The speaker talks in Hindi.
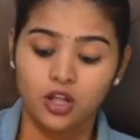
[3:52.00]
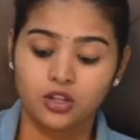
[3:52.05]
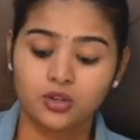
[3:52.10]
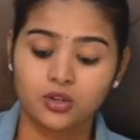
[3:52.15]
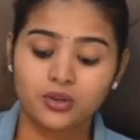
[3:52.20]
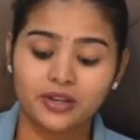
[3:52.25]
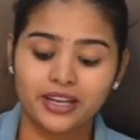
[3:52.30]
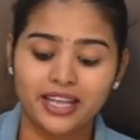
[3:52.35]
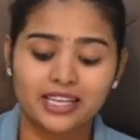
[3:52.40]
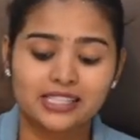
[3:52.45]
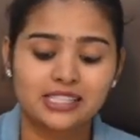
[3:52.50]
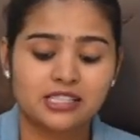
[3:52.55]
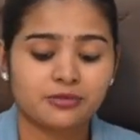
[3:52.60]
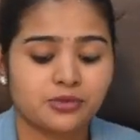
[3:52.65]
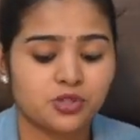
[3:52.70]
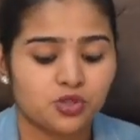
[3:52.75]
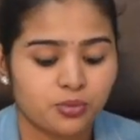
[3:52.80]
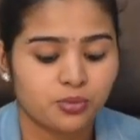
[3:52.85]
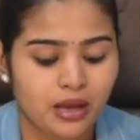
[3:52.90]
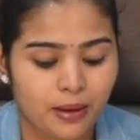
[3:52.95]
तो नेक्स्ट
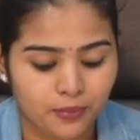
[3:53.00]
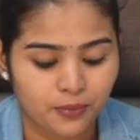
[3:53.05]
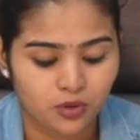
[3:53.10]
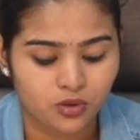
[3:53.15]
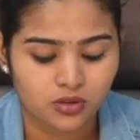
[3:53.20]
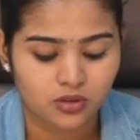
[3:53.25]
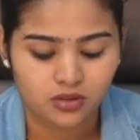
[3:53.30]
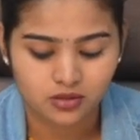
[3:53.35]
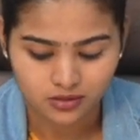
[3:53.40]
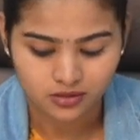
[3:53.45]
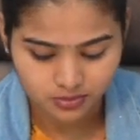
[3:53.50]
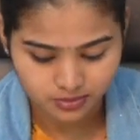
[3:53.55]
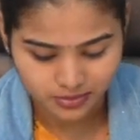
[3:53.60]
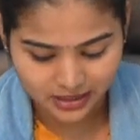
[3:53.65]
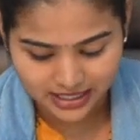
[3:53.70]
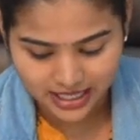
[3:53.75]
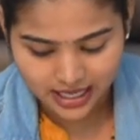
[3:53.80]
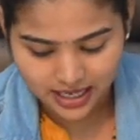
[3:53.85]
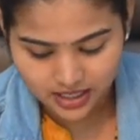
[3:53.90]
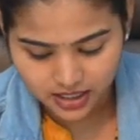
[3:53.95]
जो मैं आपको
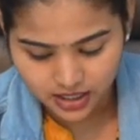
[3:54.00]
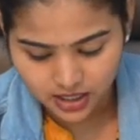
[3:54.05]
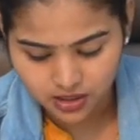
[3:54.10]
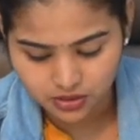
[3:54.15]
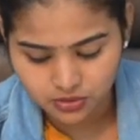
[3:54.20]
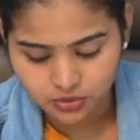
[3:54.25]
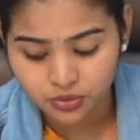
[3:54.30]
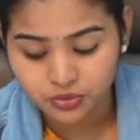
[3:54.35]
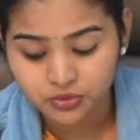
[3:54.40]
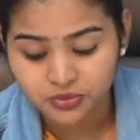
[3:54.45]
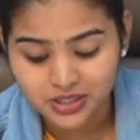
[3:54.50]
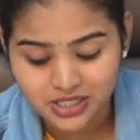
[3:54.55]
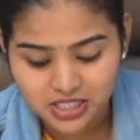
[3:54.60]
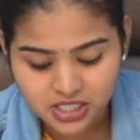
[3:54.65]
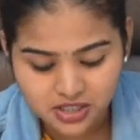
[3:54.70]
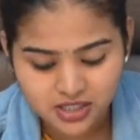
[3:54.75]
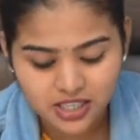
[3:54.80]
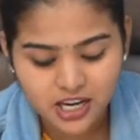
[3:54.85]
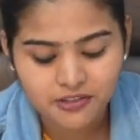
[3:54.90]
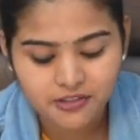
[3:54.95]
बता रही हूँ
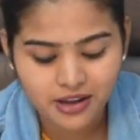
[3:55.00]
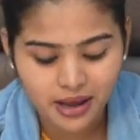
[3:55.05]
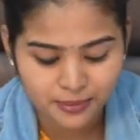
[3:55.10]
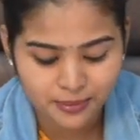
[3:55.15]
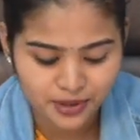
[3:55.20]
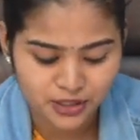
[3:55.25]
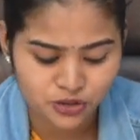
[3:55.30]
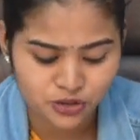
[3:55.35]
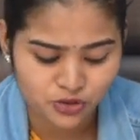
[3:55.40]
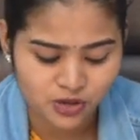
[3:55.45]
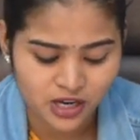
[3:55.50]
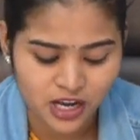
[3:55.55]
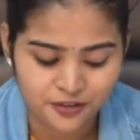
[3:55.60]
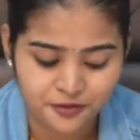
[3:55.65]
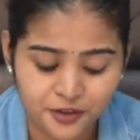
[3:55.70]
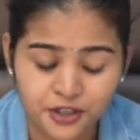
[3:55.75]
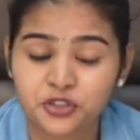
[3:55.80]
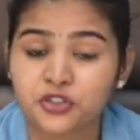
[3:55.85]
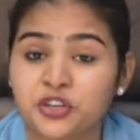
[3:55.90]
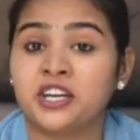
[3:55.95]
विचित्रा फैब्रिक जो
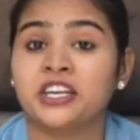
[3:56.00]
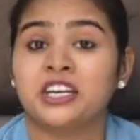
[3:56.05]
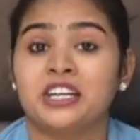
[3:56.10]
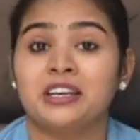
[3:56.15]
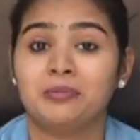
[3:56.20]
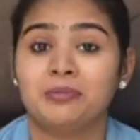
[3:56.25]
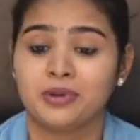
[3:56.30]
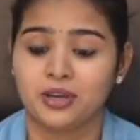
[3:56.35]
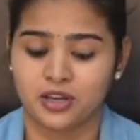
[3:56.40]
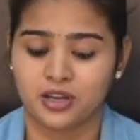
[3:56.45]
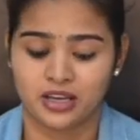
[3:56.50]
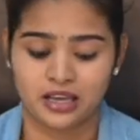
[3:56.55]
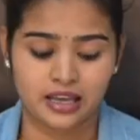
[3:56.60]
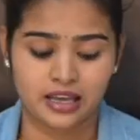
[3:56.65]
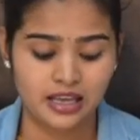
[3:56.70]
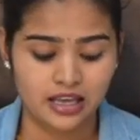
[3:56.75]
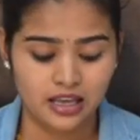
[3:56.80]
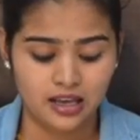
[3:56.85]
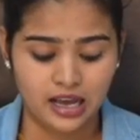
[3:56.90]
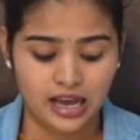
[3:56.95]
काफ़ी ट्रेंडिंग में है
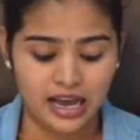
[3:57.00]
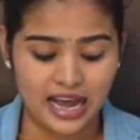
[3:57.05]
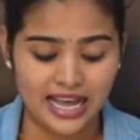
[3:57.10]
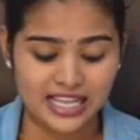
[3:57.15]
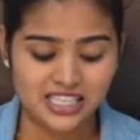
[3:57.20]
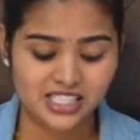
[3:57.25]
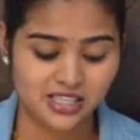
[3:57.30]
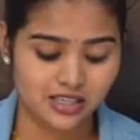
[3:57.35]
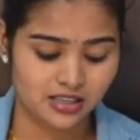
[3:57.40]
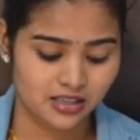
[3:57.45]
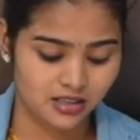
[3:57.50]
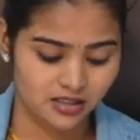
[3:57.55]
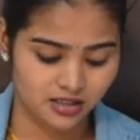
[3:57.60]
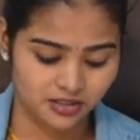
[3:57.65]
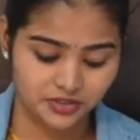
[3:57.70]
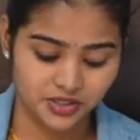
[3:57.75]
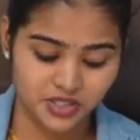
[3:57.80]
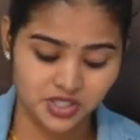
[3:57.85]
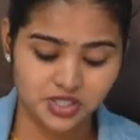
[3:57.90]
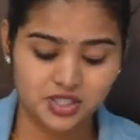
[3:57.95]
आजकल
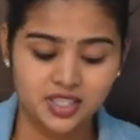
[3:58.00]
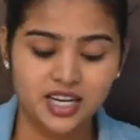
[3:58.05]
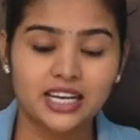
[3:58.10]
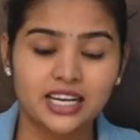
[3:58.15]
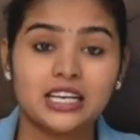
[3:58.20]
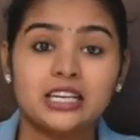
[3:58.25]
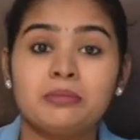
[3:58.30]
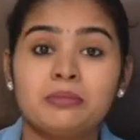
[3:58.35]
विचित्रा की